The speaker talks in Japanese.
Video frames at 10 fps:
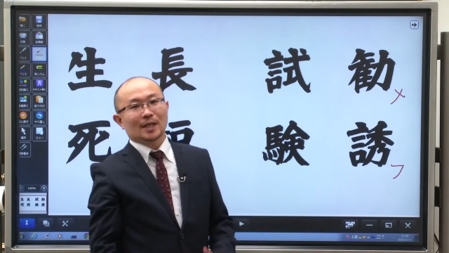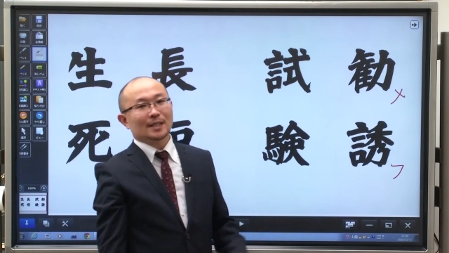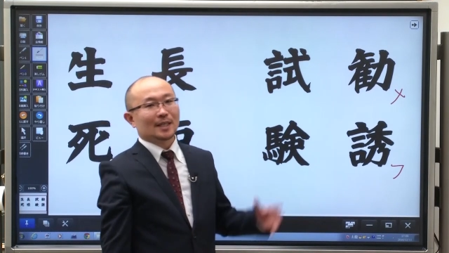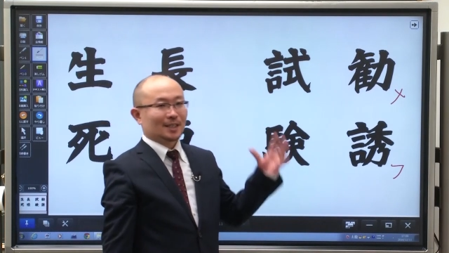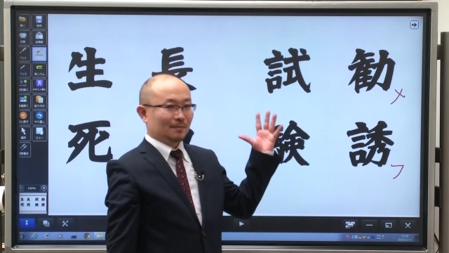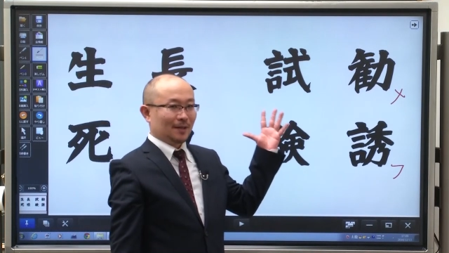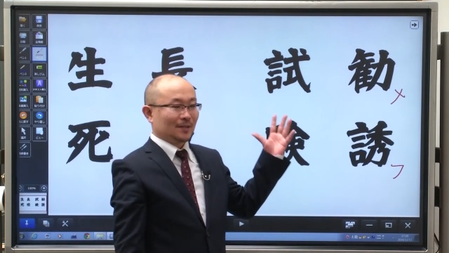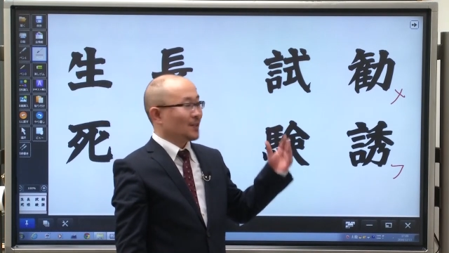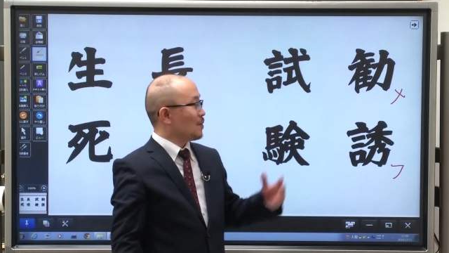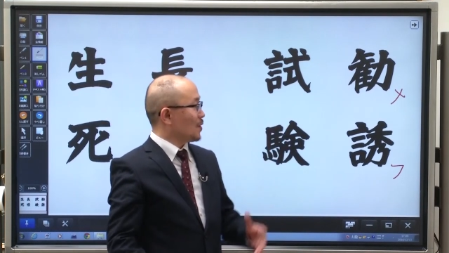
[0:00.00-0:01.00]
ぜって進める、
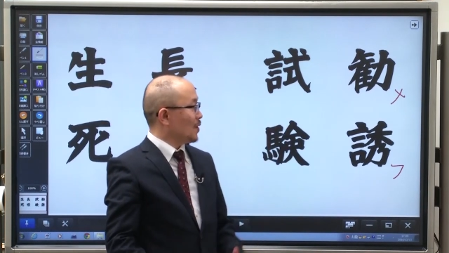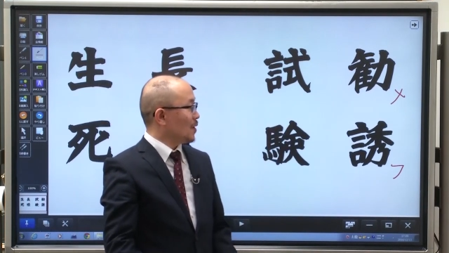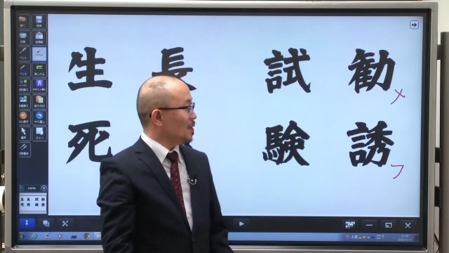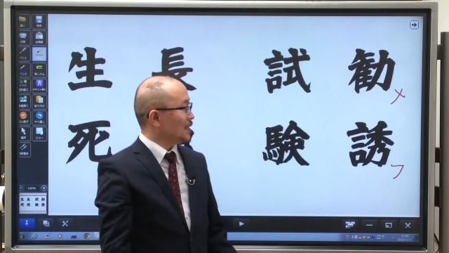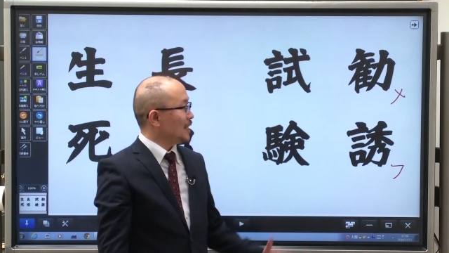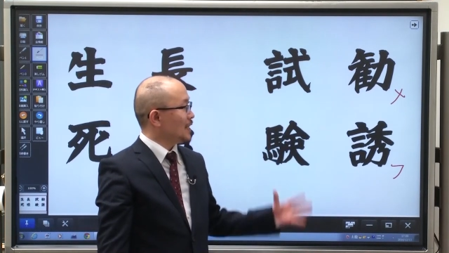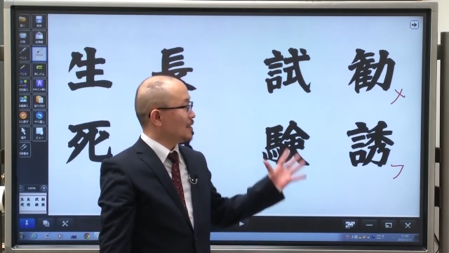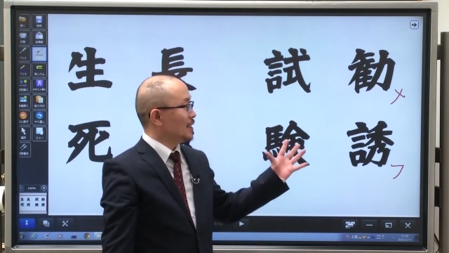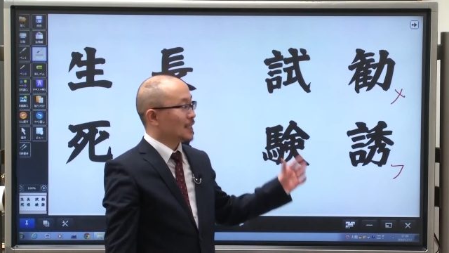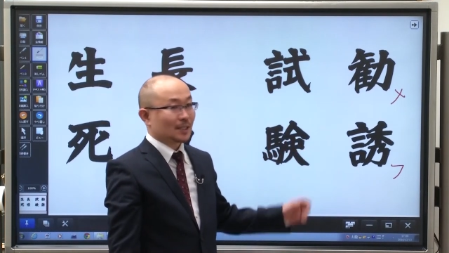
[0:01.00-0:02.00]
予備校行こうぜってい
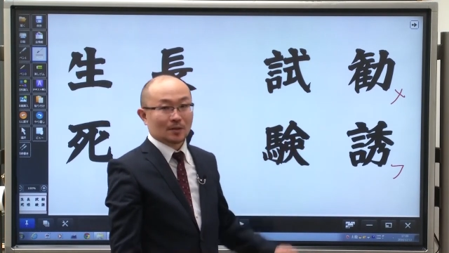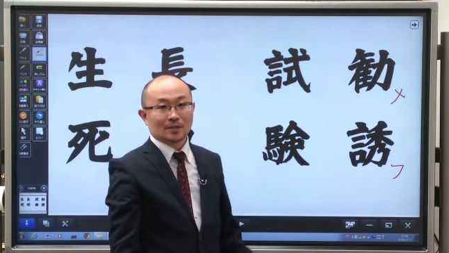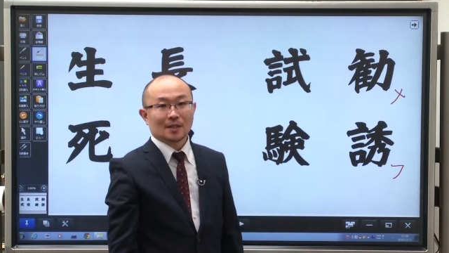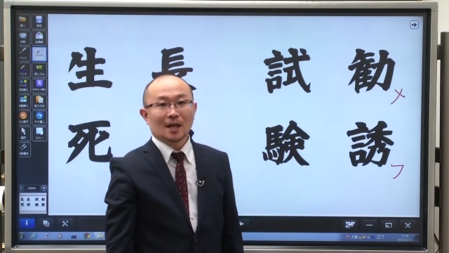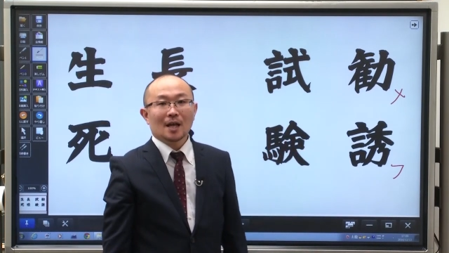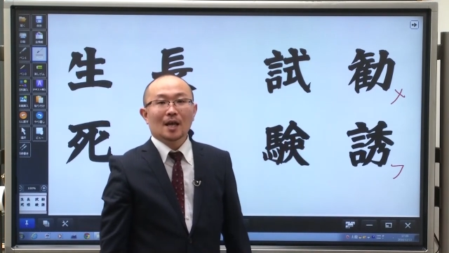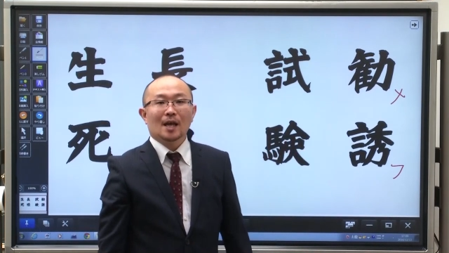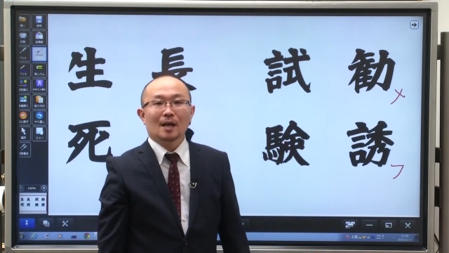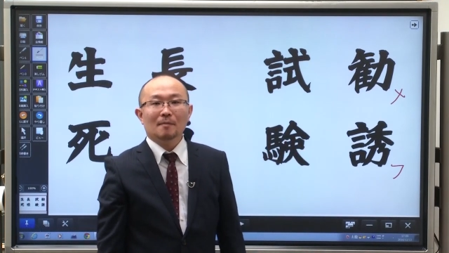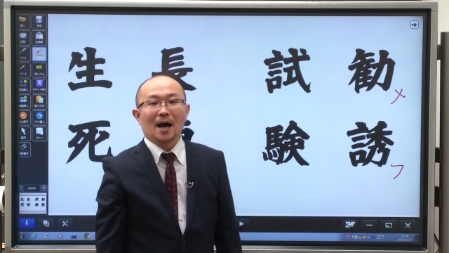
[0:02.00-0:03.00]
うふうに誘
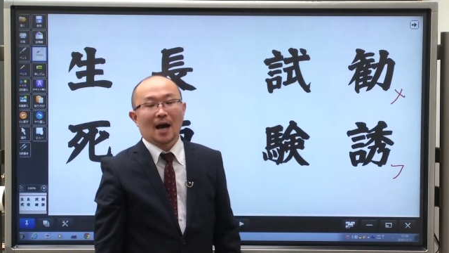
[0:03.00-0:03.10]
う、